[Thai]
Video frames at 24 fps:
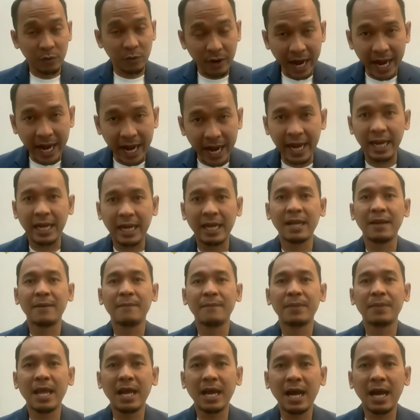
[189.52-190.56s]
รุนแรง
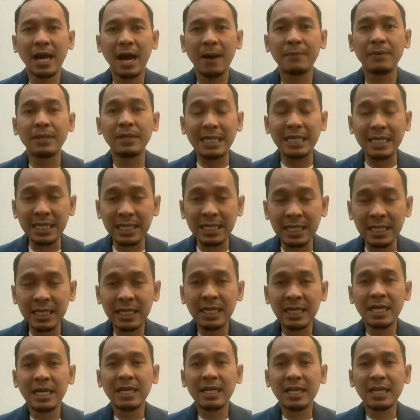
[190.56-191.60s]
นะครับหรือ
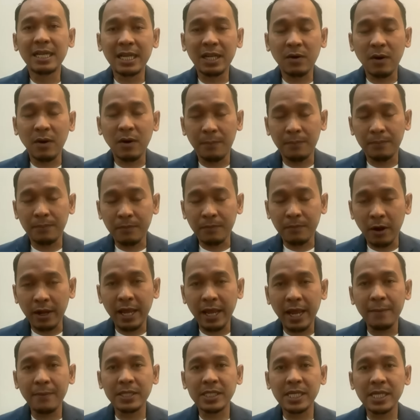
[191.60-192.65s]
ดีกว่าปล่อย
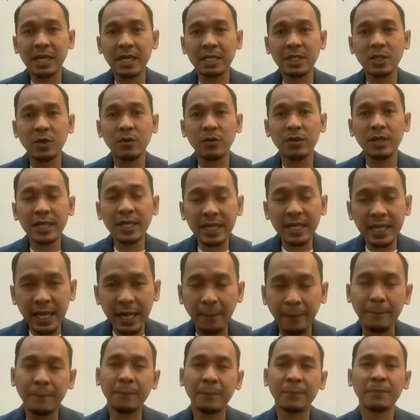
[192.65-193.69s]
ให้ประชาชนเงี
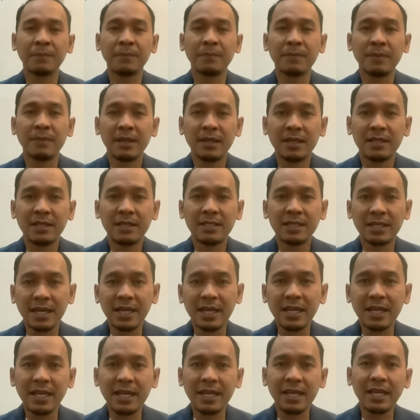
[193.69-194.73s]
ยบฉะนั้
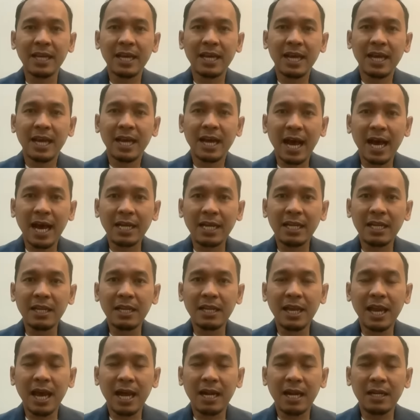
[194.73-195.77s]
นเองการที่
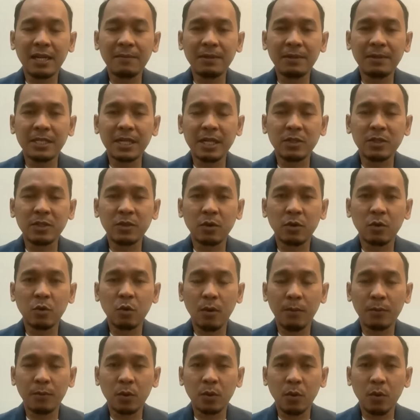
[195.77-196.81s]
การที่ประชาชนร
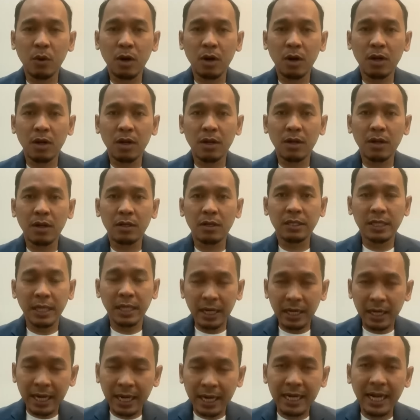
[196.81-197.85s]
วมตัวเย
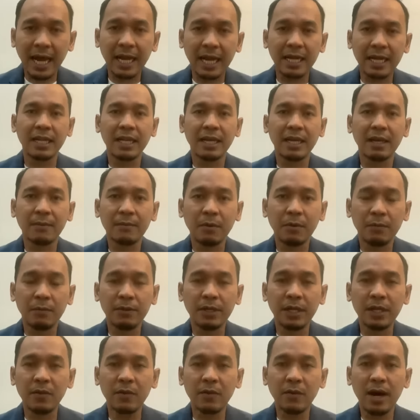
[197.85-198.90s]
อะขนาดเนี้ยผม
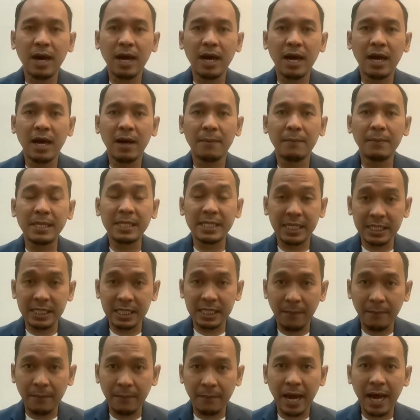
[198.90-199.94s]
คิดว่าเป็นสิ่ง
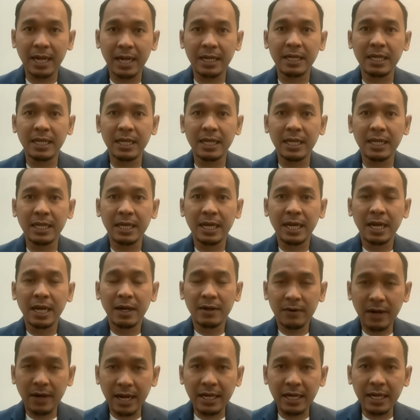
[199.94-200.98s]
สำคัญที่
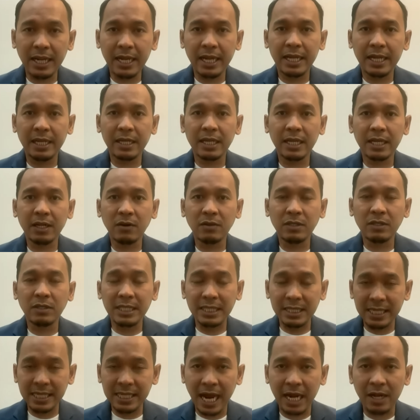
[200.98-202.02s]
รัฐเองจะต้อง
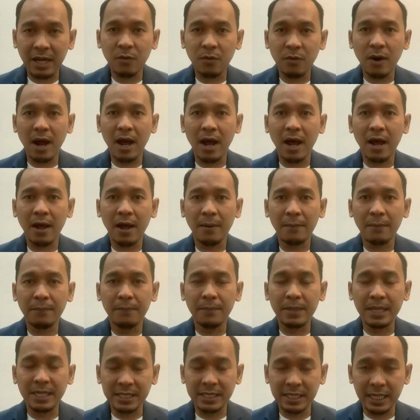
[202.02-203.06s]
ยืนยันว่า
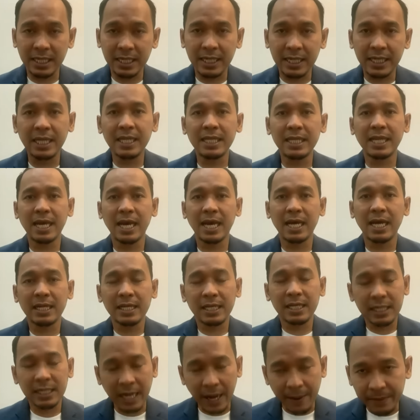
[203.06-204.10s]
มีสิทธิ์ที่จะ
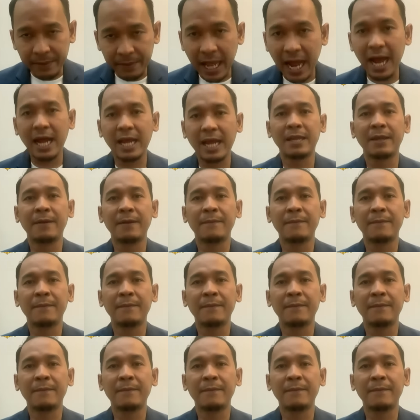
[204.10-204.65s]
ทำได้